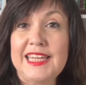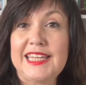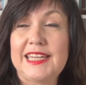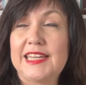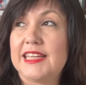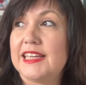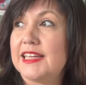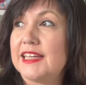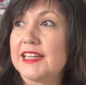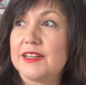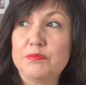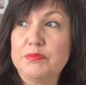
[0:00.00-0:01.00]

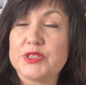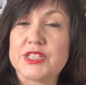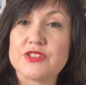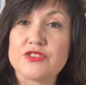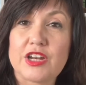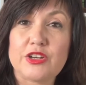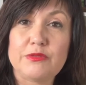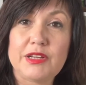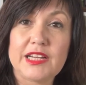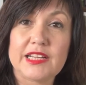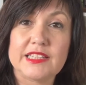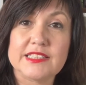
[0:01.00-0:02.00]
Y pues es una
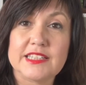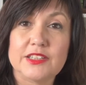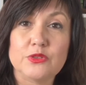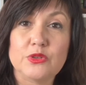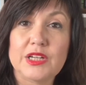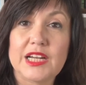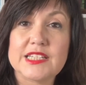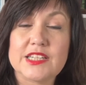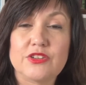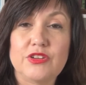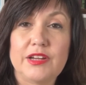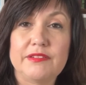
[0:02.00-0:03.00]
novela que siendo un
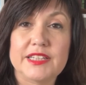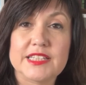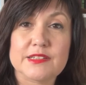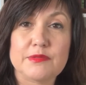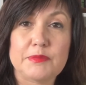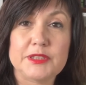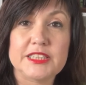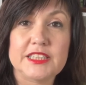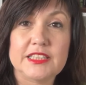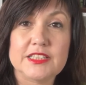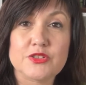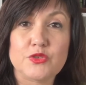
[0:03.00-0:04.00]
clásico, la verdad es que me apetece
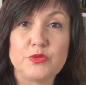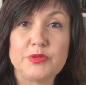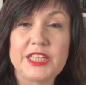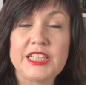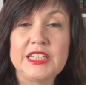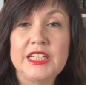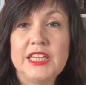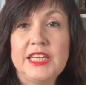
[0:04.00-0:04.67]
descubrir